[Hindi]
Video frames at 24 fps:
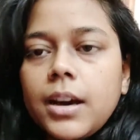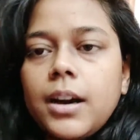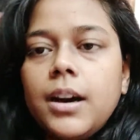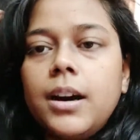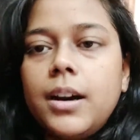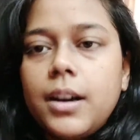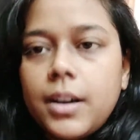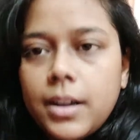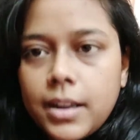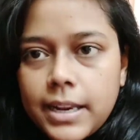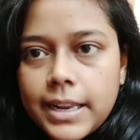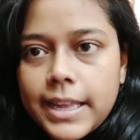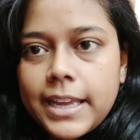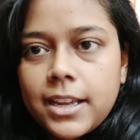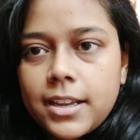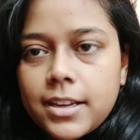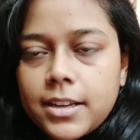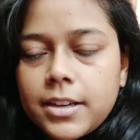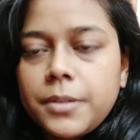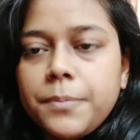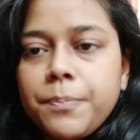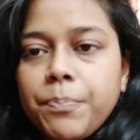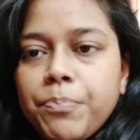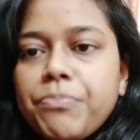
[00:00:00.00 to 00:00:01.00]

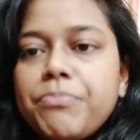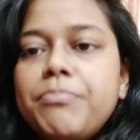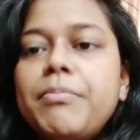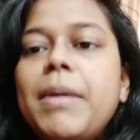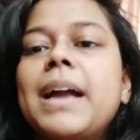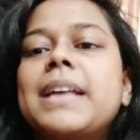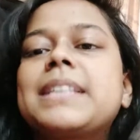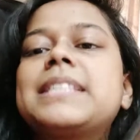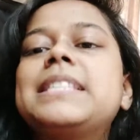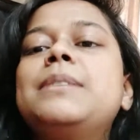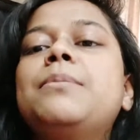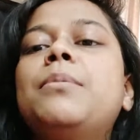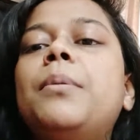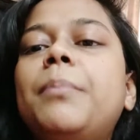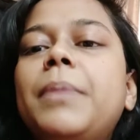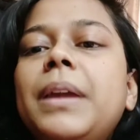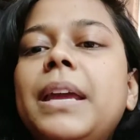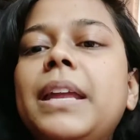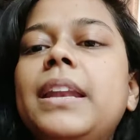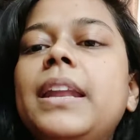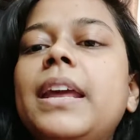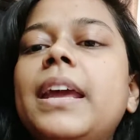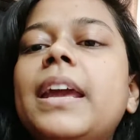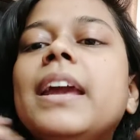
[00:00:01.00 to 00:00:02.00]
लाइक uh, like,
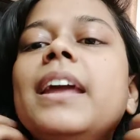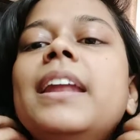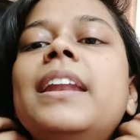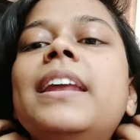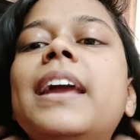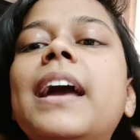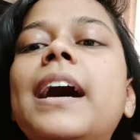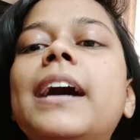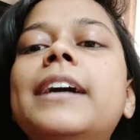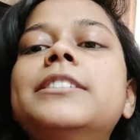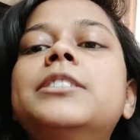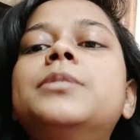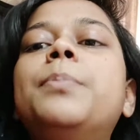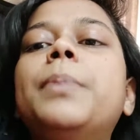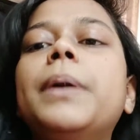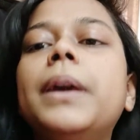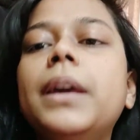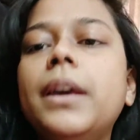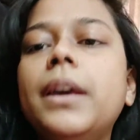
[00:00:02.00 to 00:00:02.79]
मैक्सिमम इन एरियाज